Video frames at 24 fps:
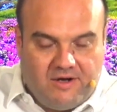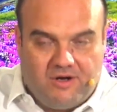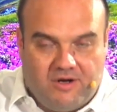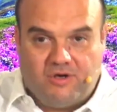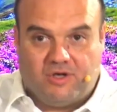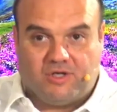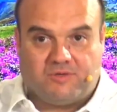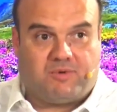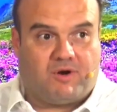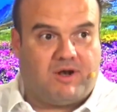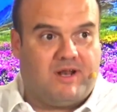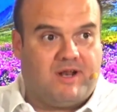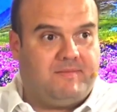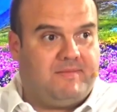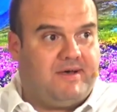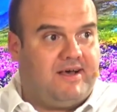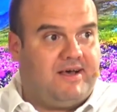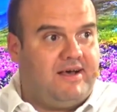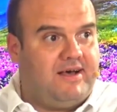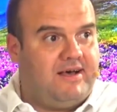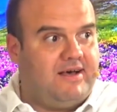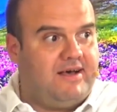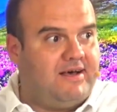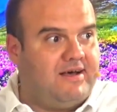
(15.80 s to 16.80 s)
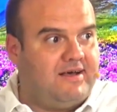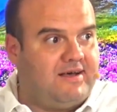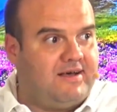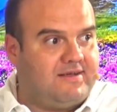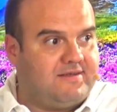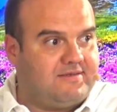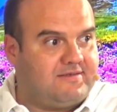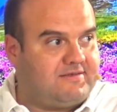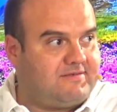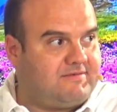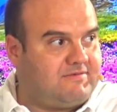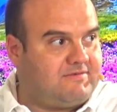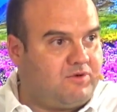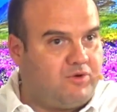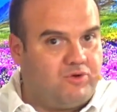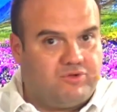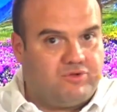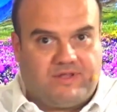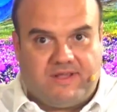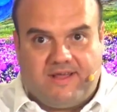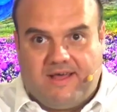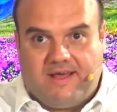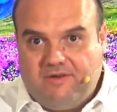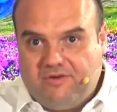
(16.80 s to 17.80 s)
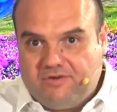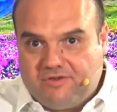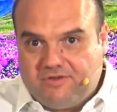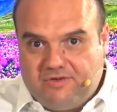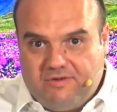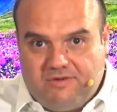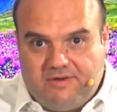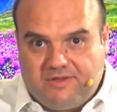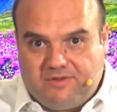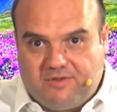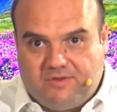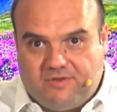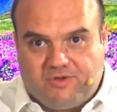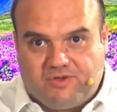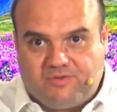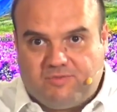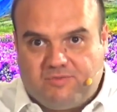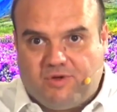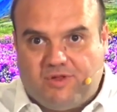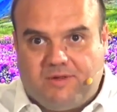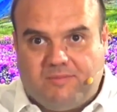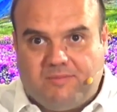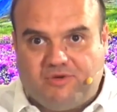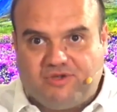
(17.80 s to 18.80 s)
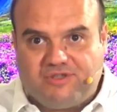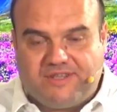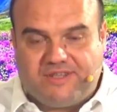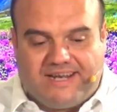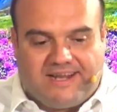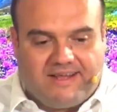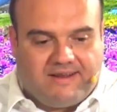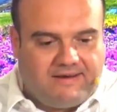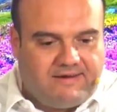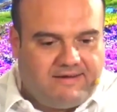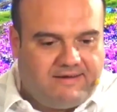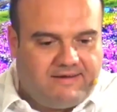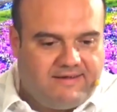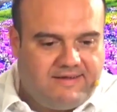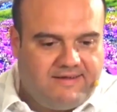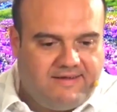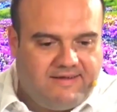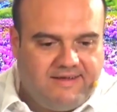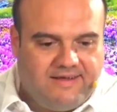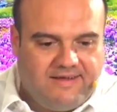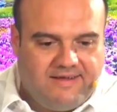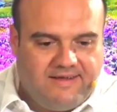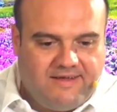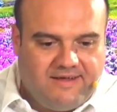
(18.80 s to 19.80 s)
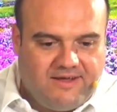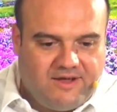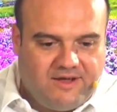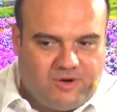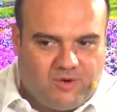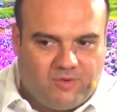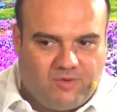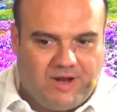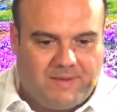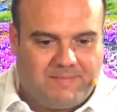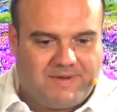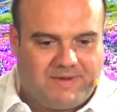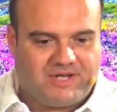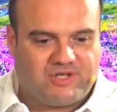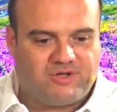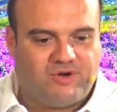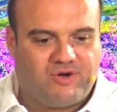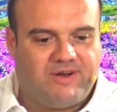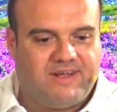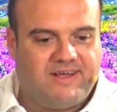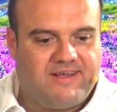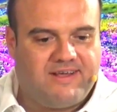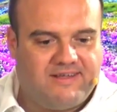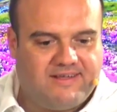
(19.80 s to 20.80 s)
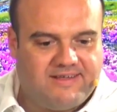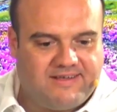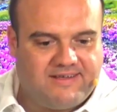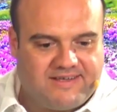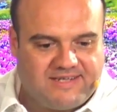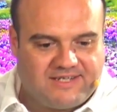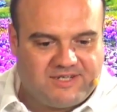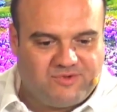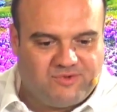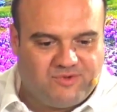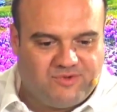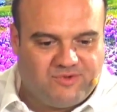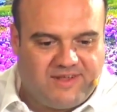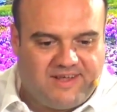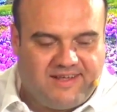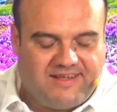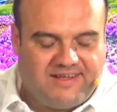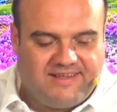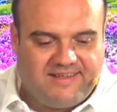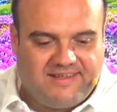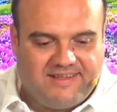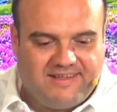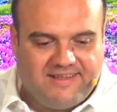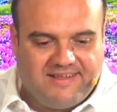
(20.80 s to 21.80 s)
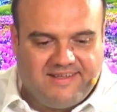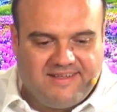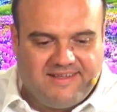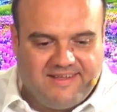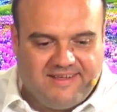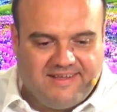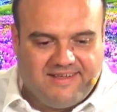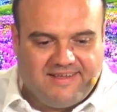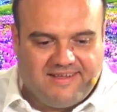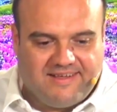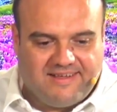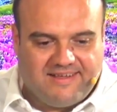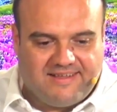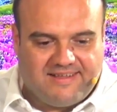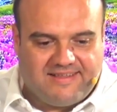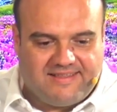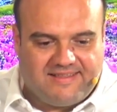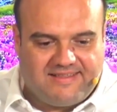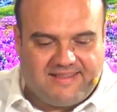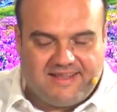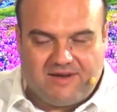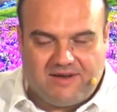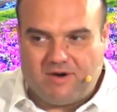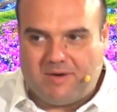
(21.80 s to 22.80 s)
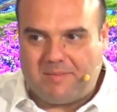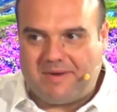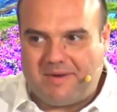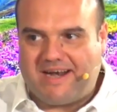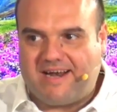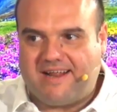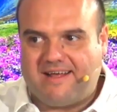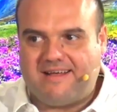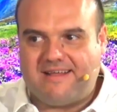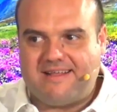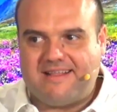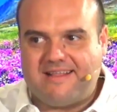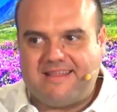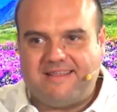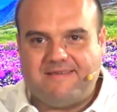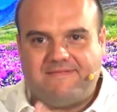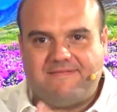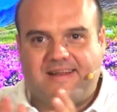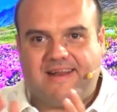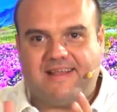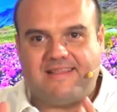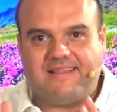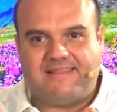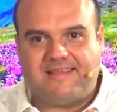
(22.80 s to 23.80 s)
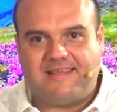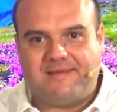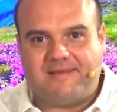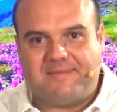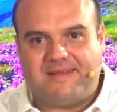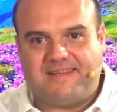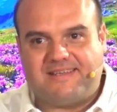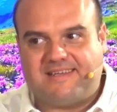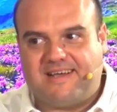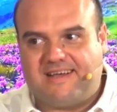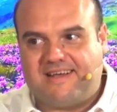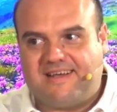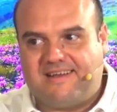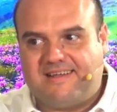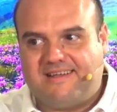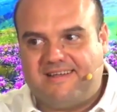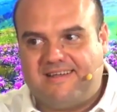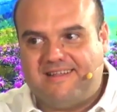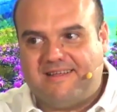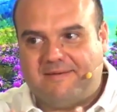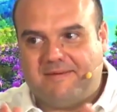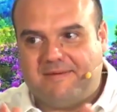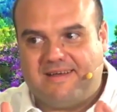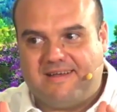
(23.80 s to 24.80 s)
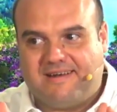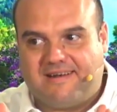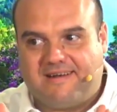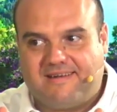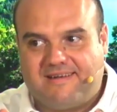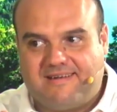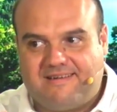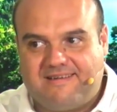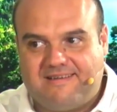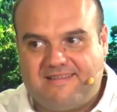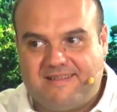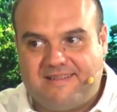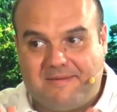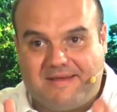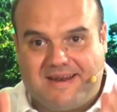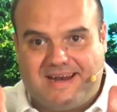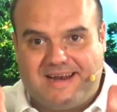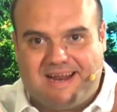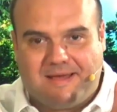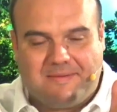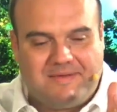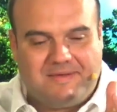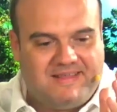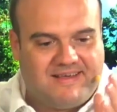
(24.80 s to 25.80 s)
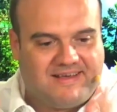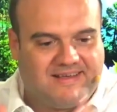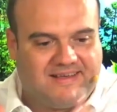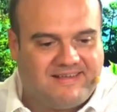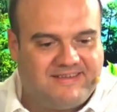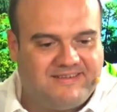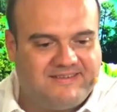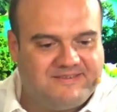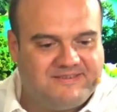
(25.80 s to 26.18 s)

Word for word: los problemas cotidianos que todos podemos tener con una persona que sin duda eh, tiene una manera diferente de pensar y de de ver la vida.